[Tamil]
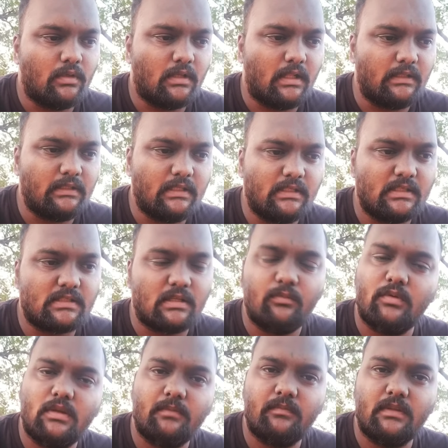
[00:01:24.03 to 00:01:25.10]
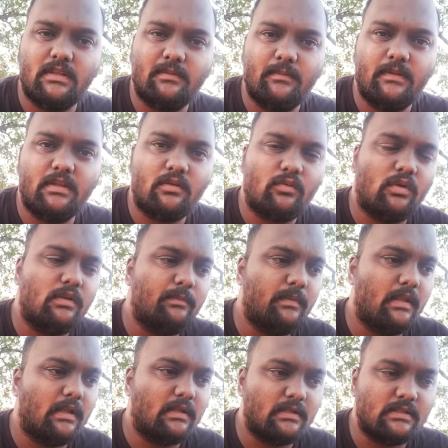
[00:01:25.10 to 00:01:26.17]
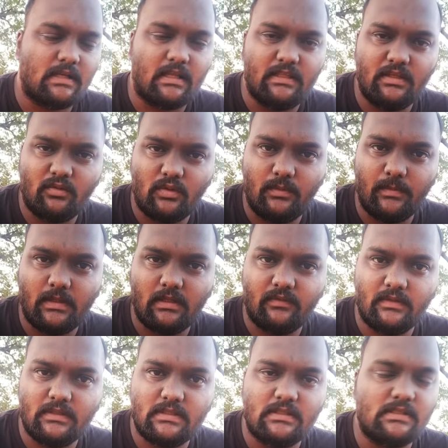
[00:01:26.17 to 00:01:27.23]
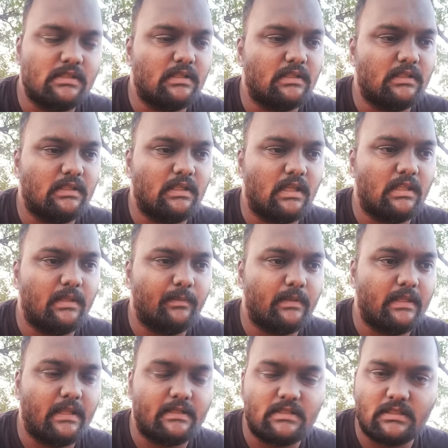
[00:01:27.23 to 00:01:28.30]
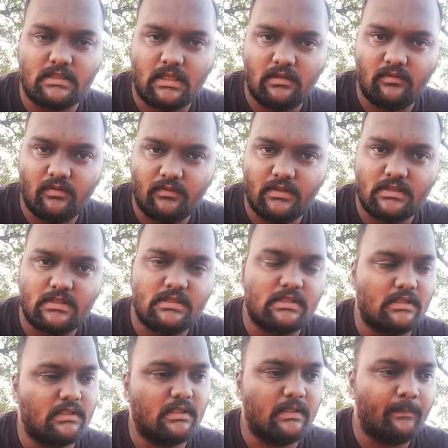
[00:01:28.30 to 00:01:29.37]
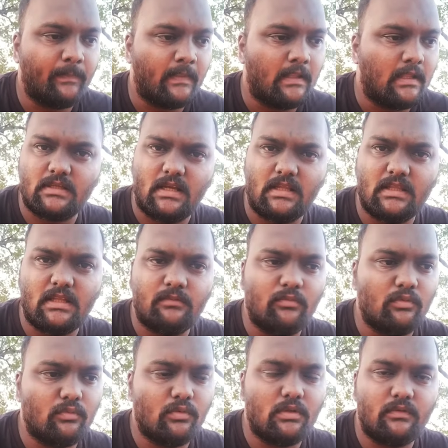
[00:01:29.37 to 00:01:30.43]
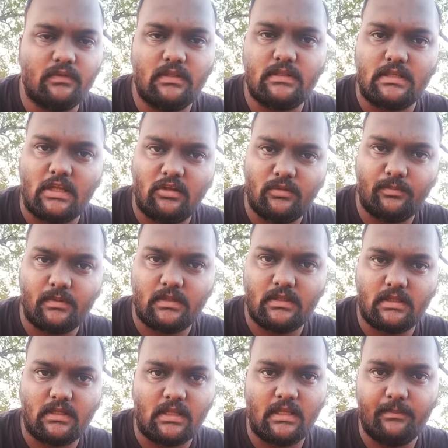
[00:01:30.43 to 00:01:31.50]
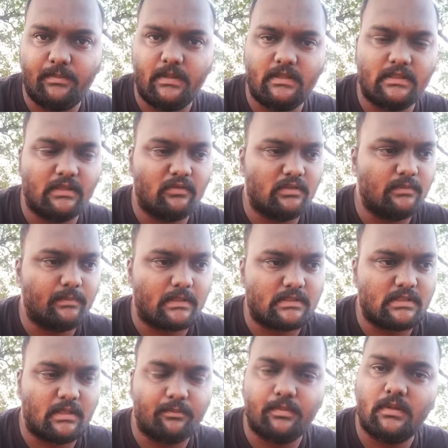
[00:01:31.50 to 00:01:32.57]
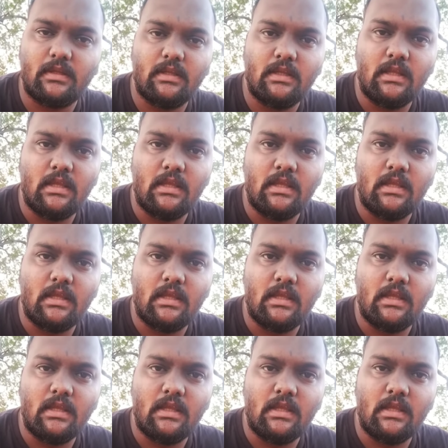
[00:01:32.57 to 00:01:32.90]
ஒரு காலத்தில் இந்த சமூகம் வந்து மிக கொடுமையாக ஜாதிய கொடுமைகளை வந்து செஞ்சுருக்குது அதே மாதிரி ஏற்றத்தாழ்வுகளை வந்து செஞ்சுருக்குது சாதாரணமாக ஒரு ஊருக்கு வந்து ட்ராவல் பண்ணுறதுக்கான அடிப்படை தேவை வந்து பஸ் ஸ்டாப்பு